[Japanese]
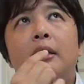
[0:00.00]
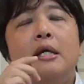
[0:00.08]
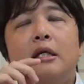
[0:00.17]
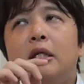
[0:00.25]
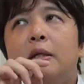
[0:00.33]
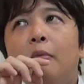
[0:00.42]

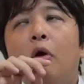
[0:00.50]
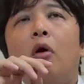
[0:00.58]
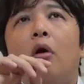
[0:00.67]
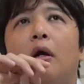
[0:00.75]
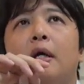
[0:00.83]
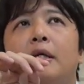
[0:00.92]
息
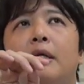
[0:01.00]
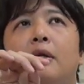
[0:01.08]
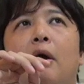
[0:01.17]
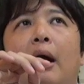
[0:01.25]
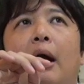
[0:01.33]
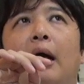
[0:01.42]
も、息
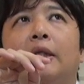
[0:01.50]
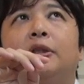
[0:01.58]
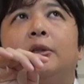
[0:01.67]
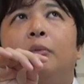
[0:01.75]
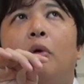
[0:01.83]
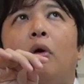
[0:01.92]
の
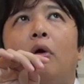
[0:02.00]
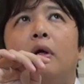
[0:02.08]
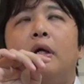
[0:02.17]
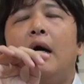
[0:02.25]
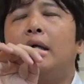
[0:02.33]
圧も、